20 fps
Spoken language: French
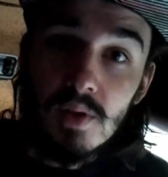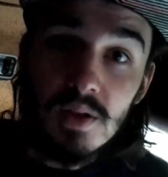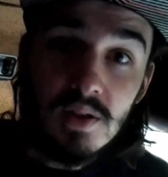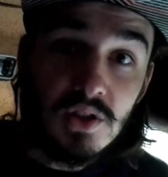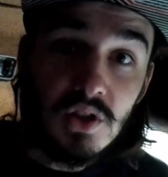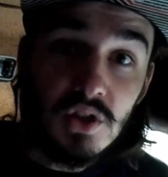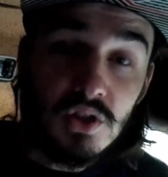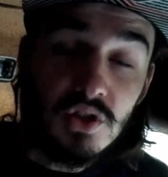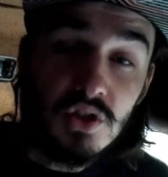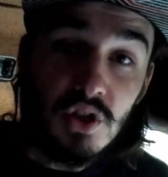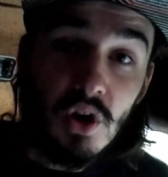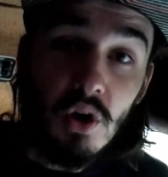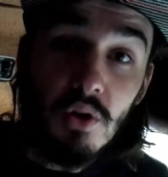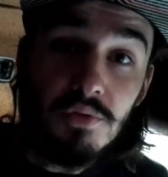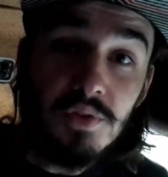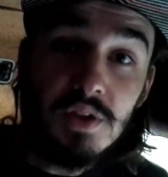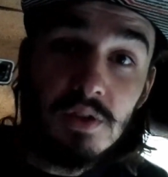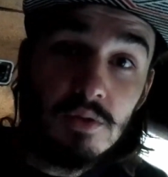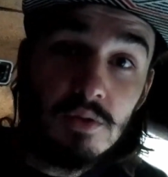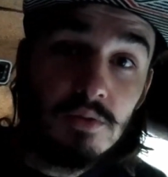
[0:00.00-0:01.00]
j'ai
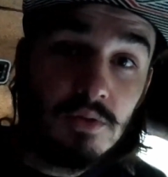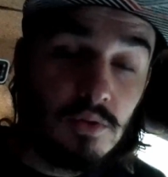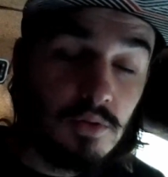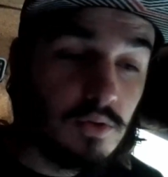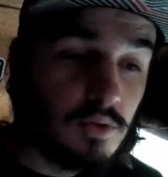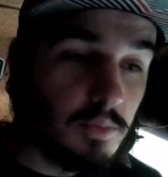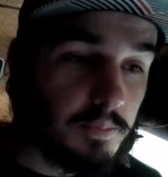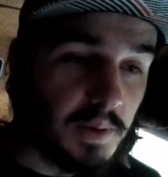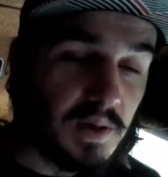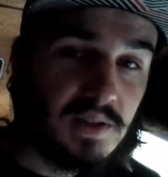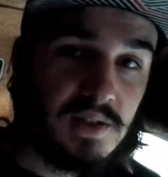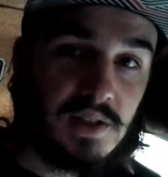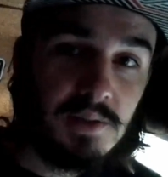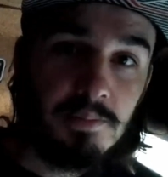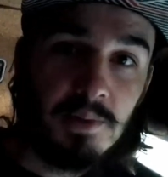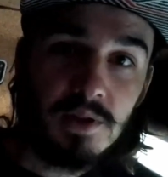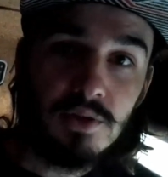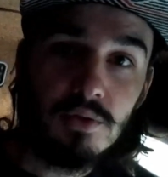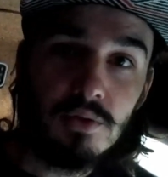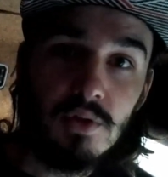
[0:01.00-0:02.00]
envie de, de,
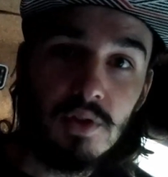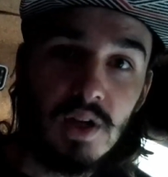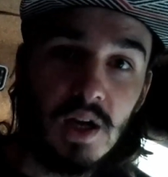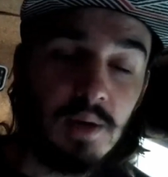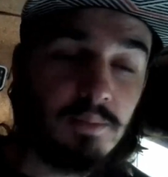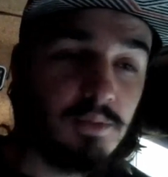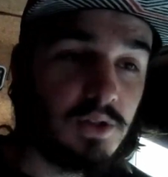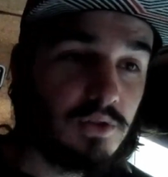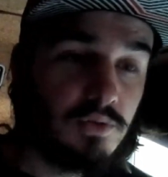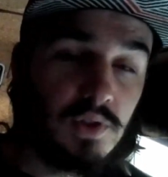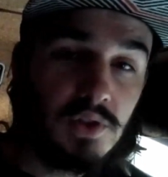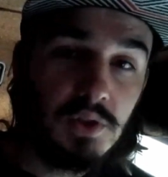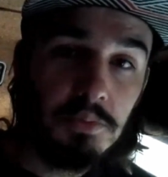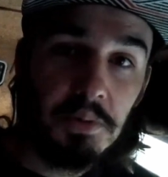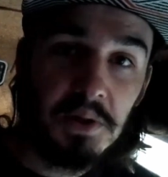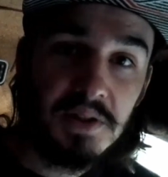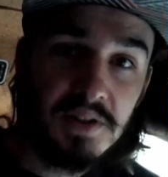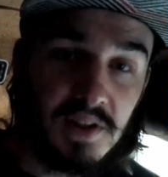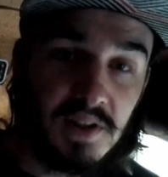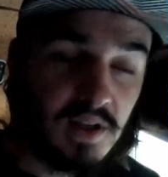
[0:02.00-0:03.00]
participer à ce truc-là, mais tu vois, j'ai
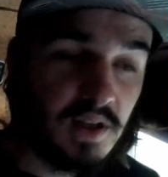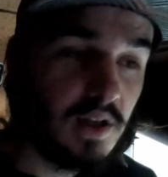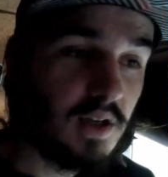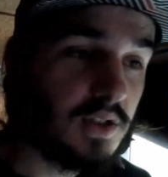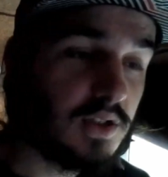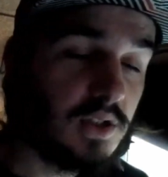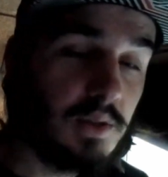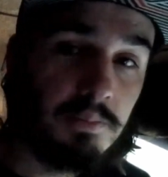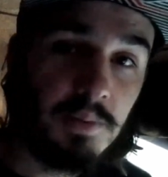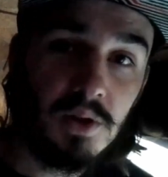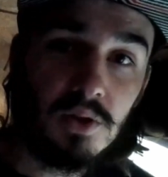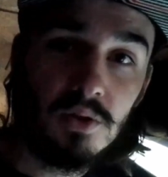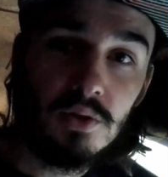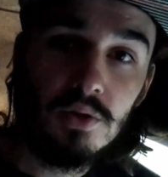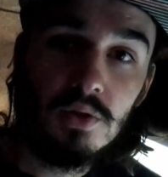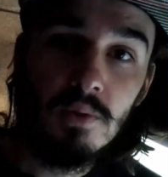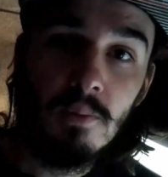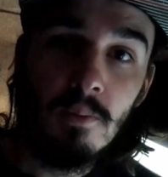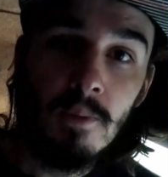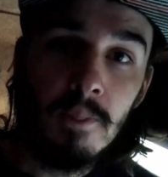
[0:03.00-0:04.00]
pas de terrain, j'ai pas
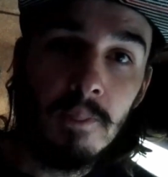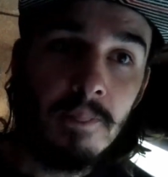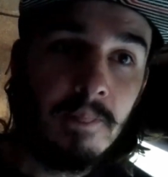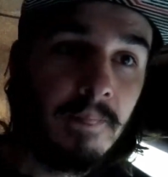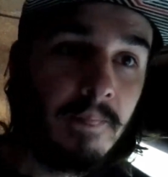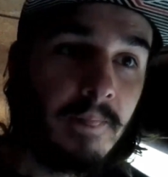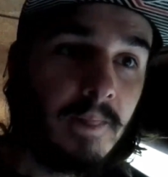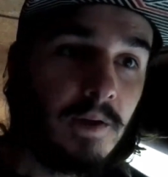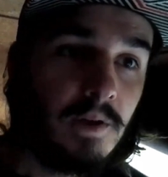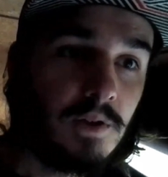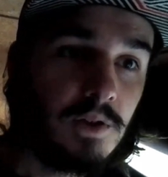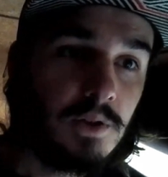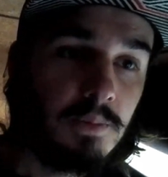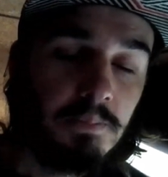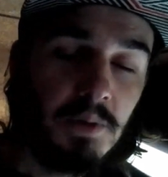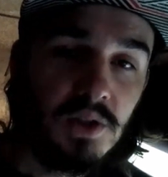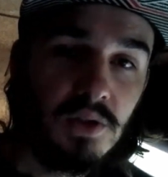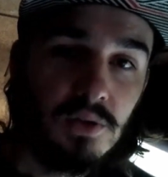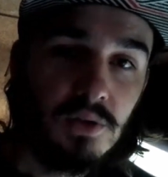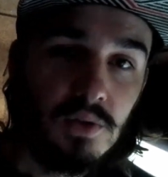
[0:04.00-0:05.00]
de, euh,
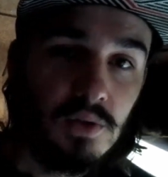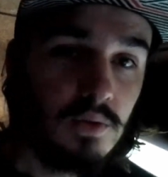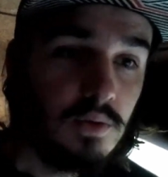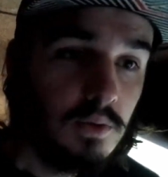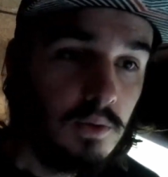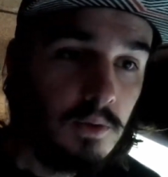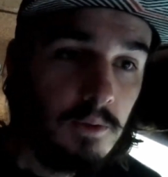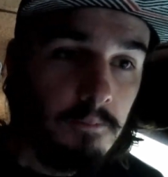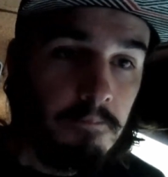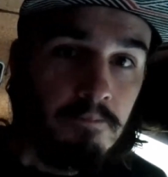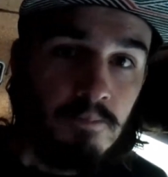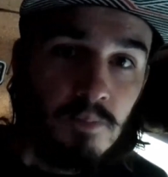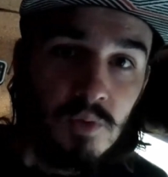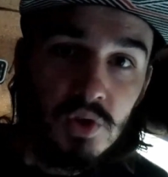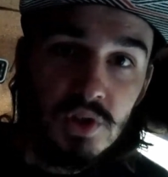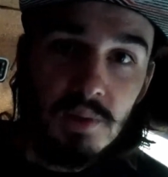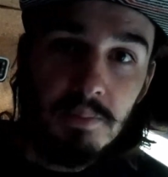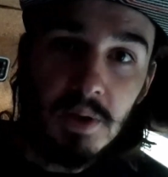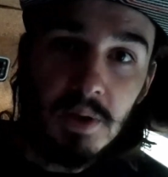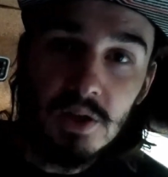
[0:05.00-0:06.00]
pas de, je
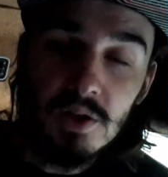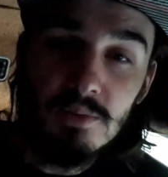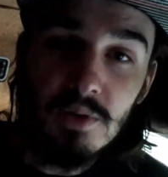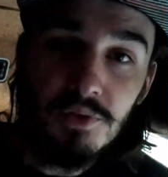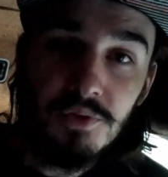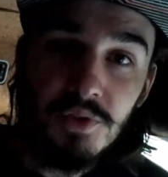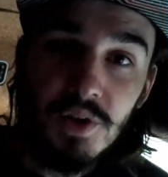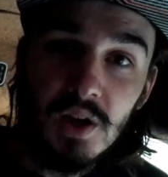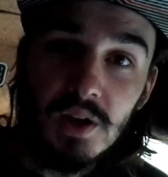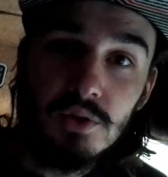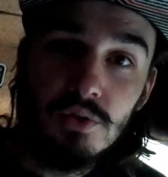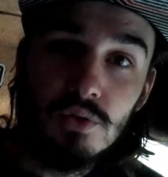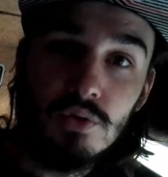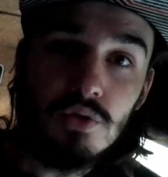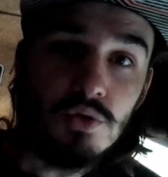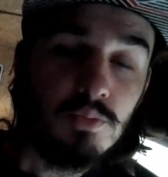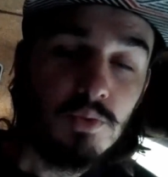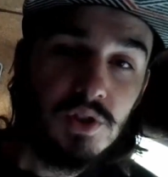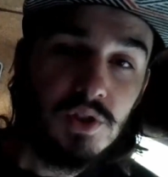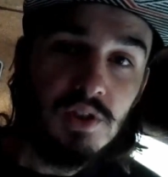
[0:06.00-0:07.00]
sais pas comment faire. Et du coup,
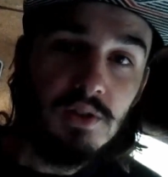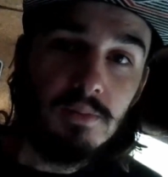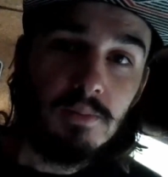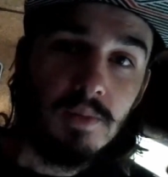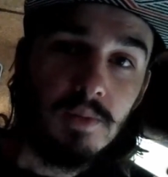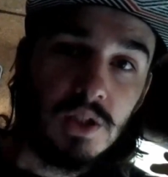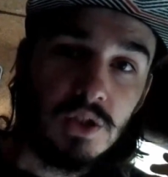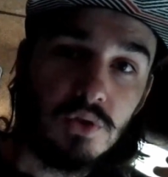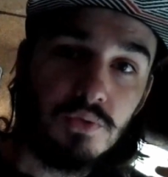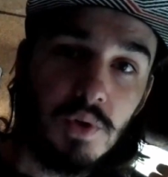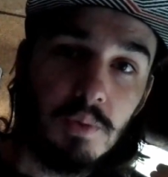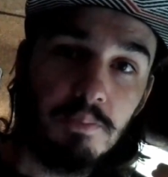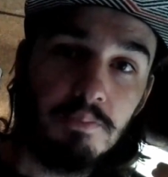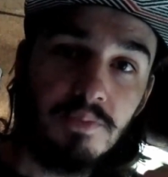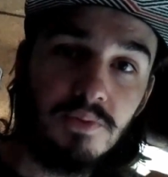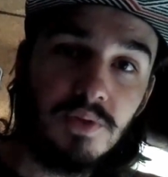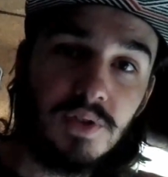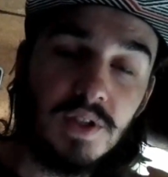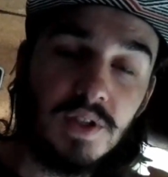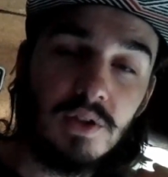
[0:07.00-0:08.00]
je me dis, bah, je vais
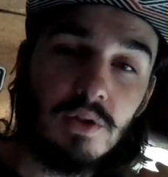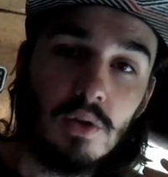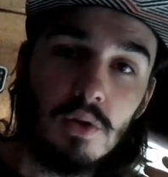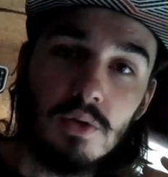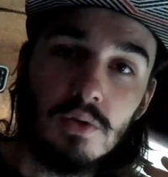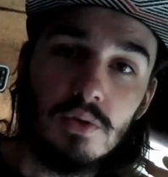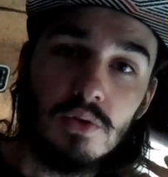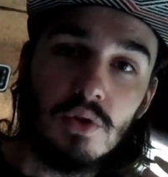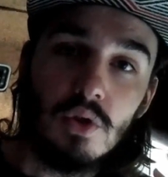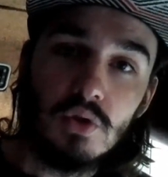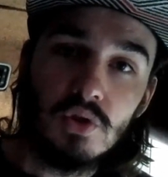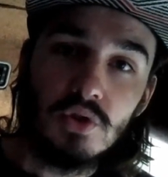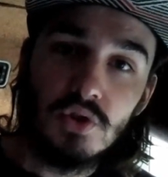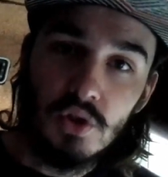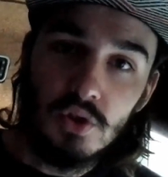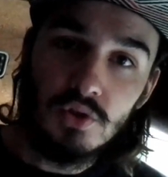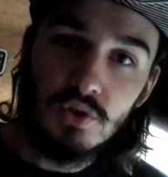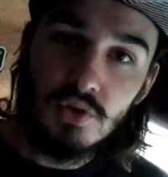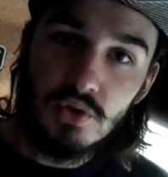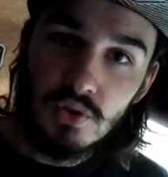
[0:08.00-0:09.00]
pousser dans, le
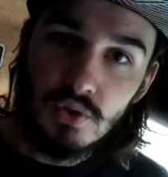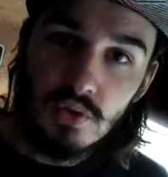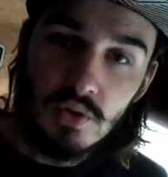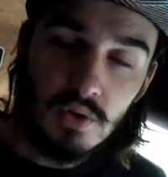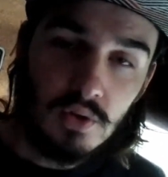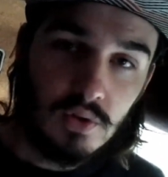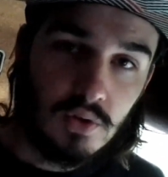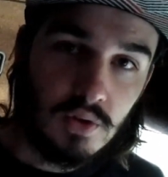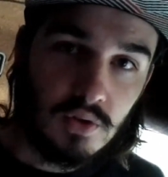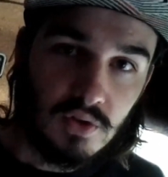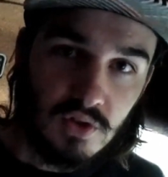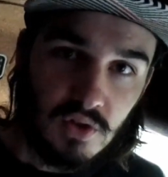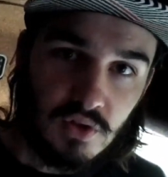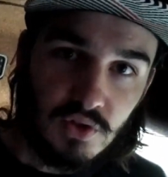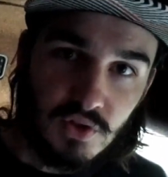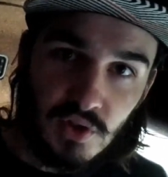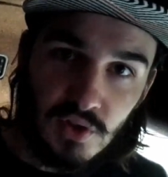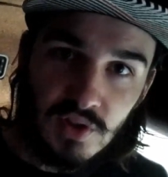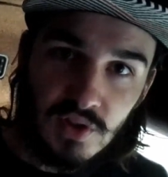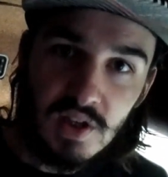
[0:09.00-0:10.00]
sens, dans
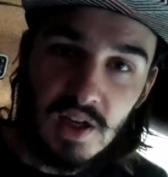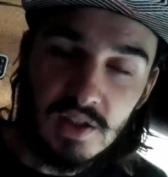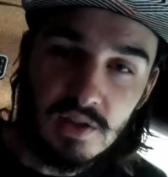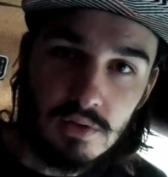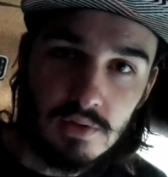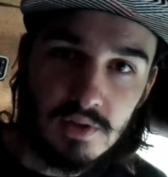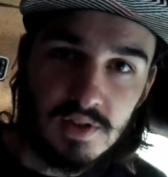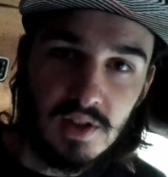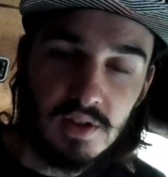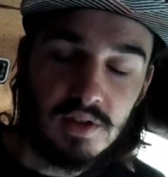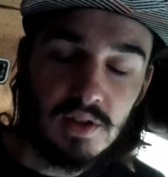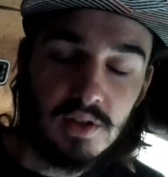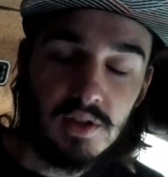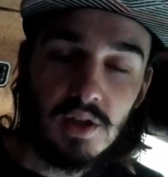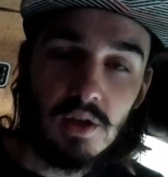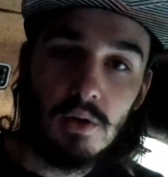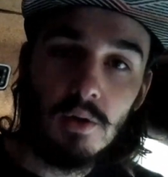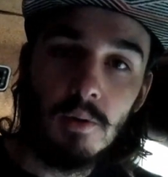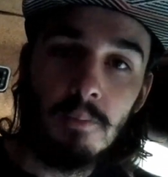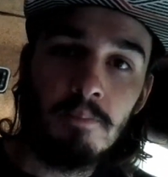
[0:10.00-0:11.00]
ce sens-là,
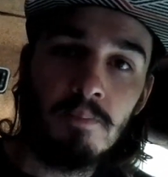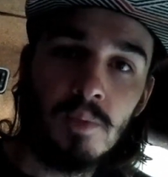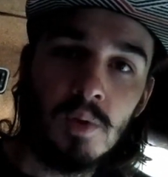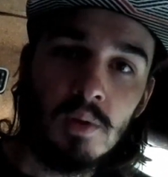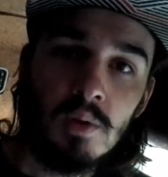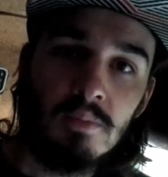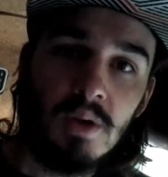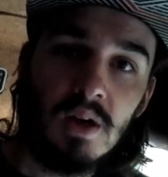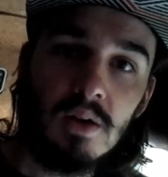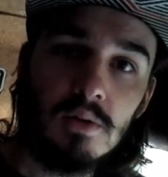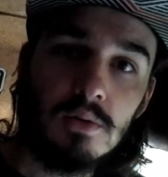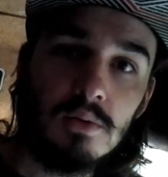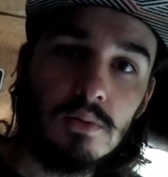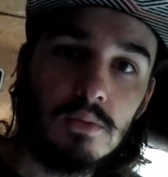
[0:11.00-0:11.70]
c'est-à-dire, euh, bah,